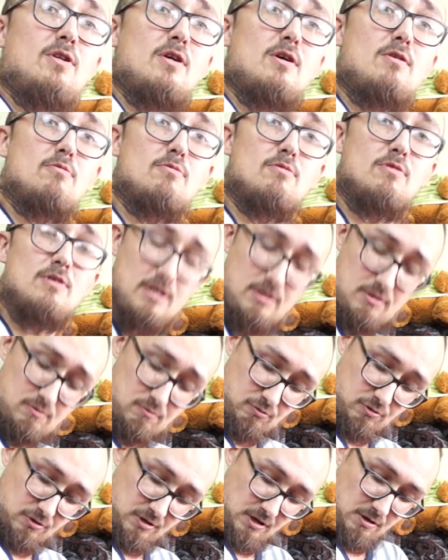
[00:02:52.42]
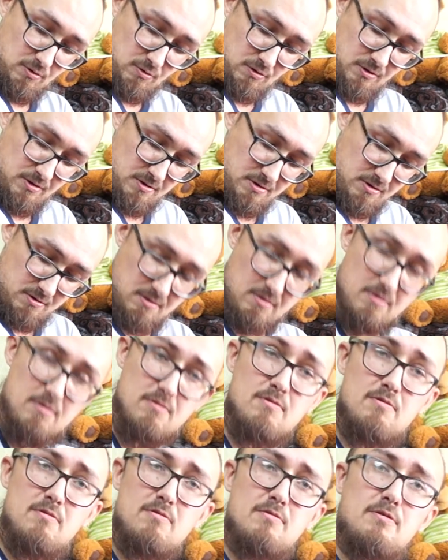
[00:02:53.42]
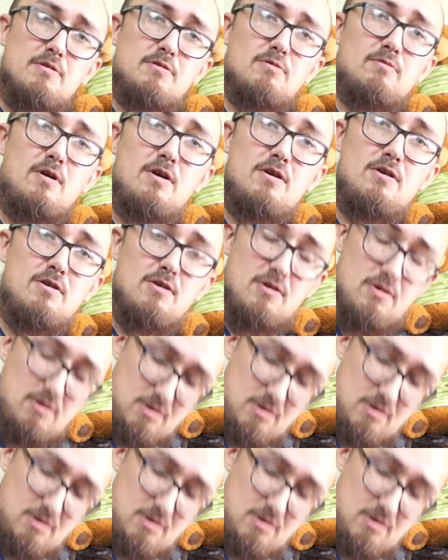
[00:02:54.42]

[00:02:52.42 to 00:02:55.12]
так вот раз с двух сторон на свои